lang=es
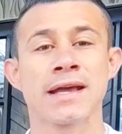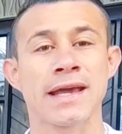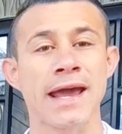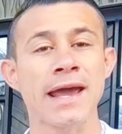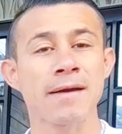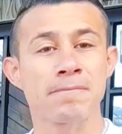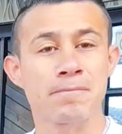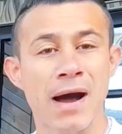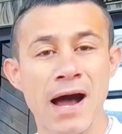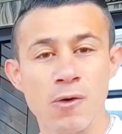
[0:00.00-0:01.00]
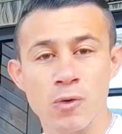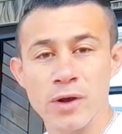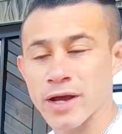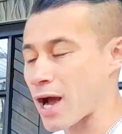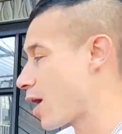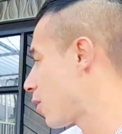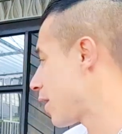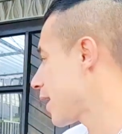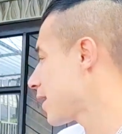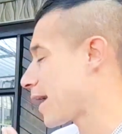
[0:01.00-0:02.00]
que va
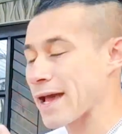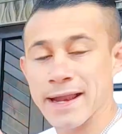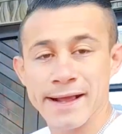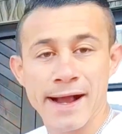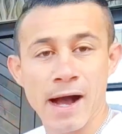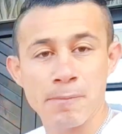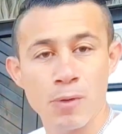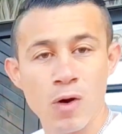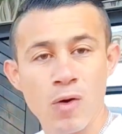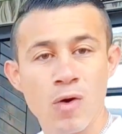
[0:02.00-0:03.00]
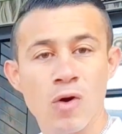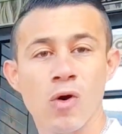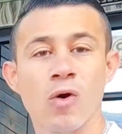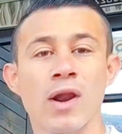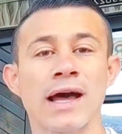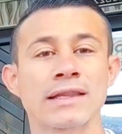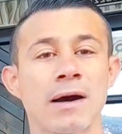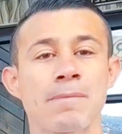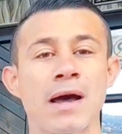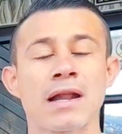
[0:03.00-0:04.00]
ubicado en el capó o la
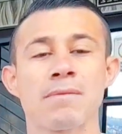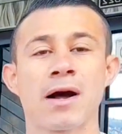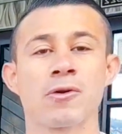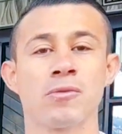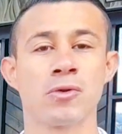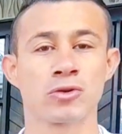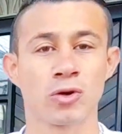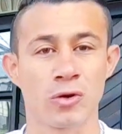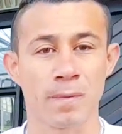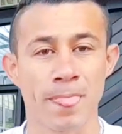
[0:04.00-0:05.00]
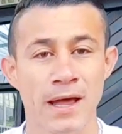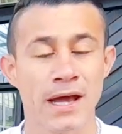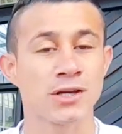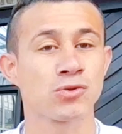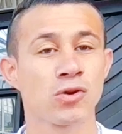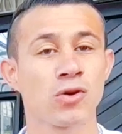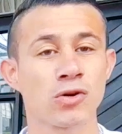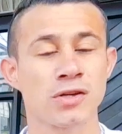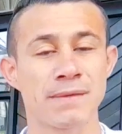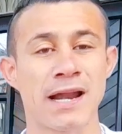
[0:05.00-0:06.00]
tapa del vano motor Es un
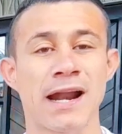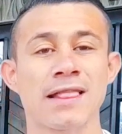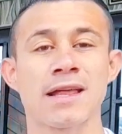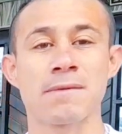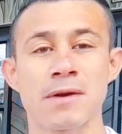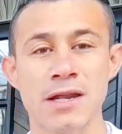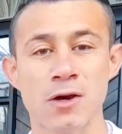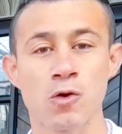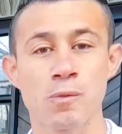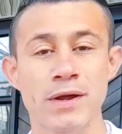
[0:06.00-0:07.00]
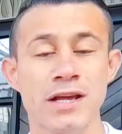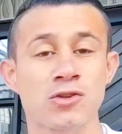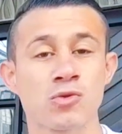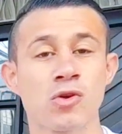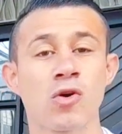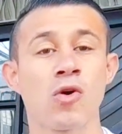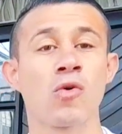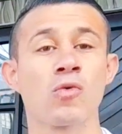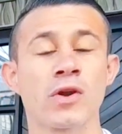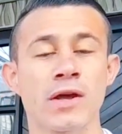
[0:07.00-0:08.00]
logo similar al del Mini Cooper y es un logo
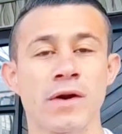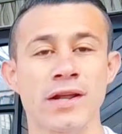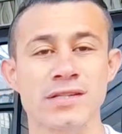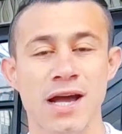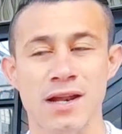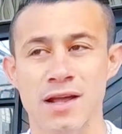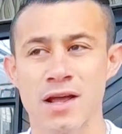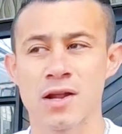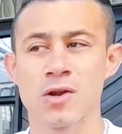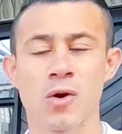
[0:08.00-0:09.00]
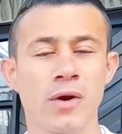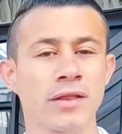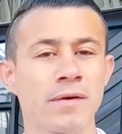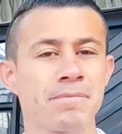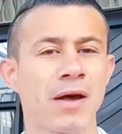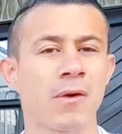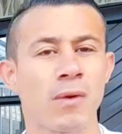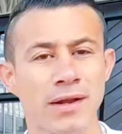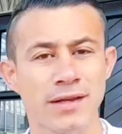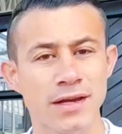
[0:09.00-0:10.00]
universal. Lo venden para
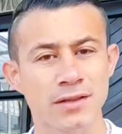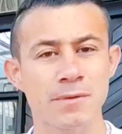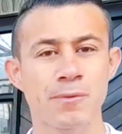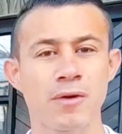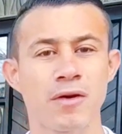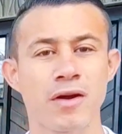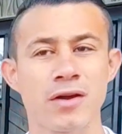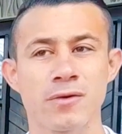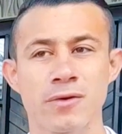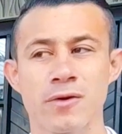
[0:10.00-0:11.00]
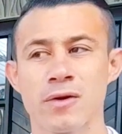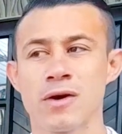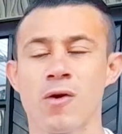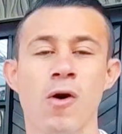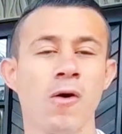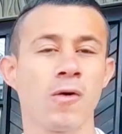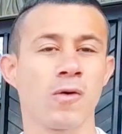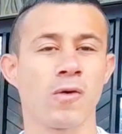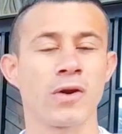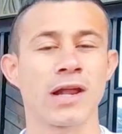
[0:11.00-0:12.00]
cualquier tipo de vehículo o
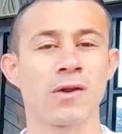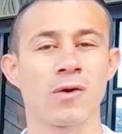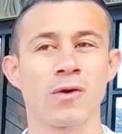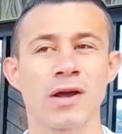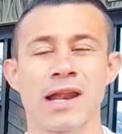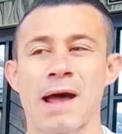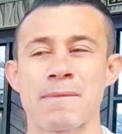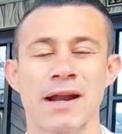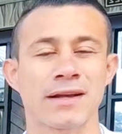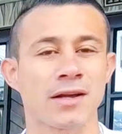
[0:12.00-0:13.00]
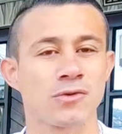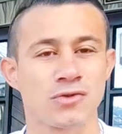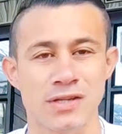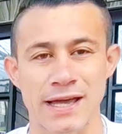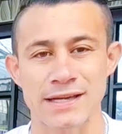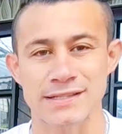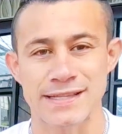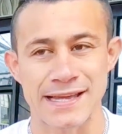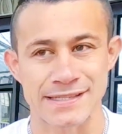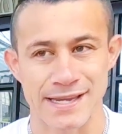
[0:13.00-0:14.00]
con el logo de la marca que ustedes
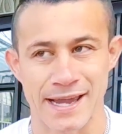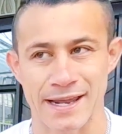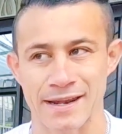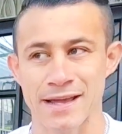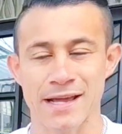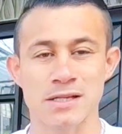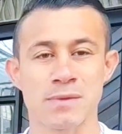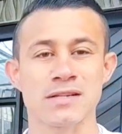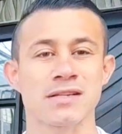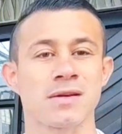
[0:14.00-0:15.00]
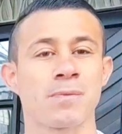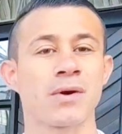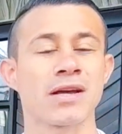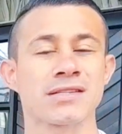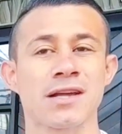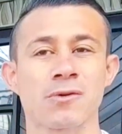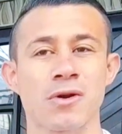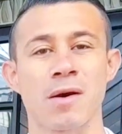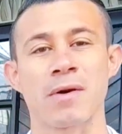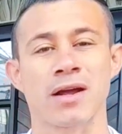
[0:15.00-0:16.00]
deseen. Es más, hasta puede ser
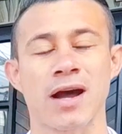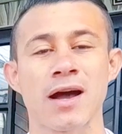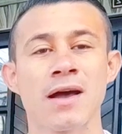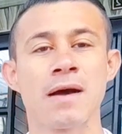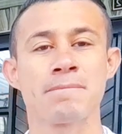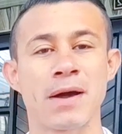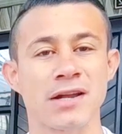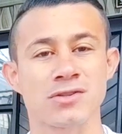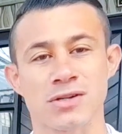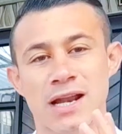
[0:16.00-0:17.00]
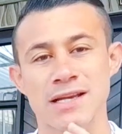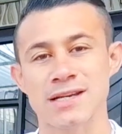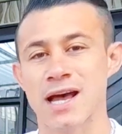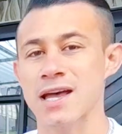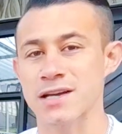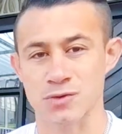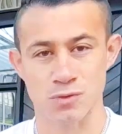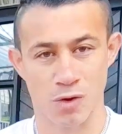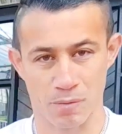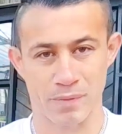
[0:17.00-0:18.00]
con la marca personalizada de
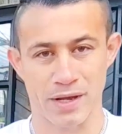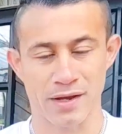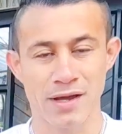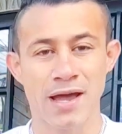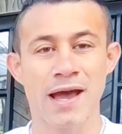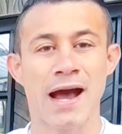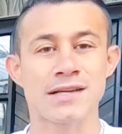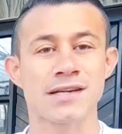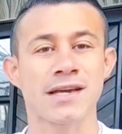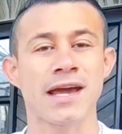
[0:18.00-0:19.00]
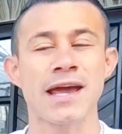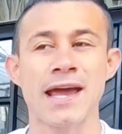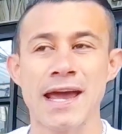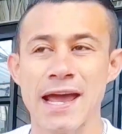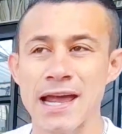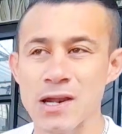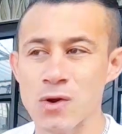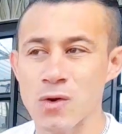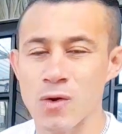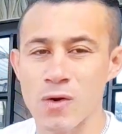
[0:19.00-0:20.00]
su nombre. Así que el
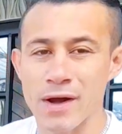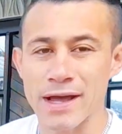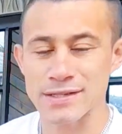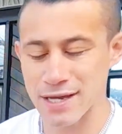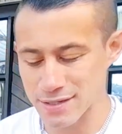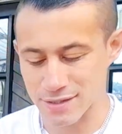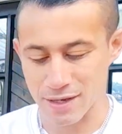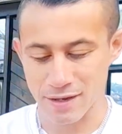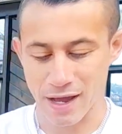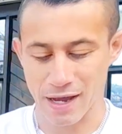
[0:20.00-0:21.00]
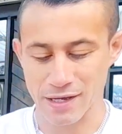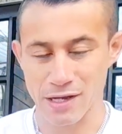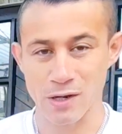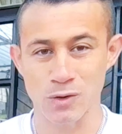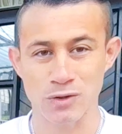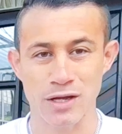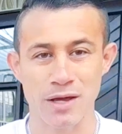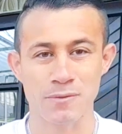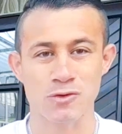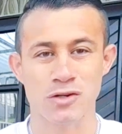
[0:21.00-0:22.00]
logo es este. Aquí lo
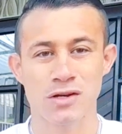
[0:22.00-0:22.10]
tenemos.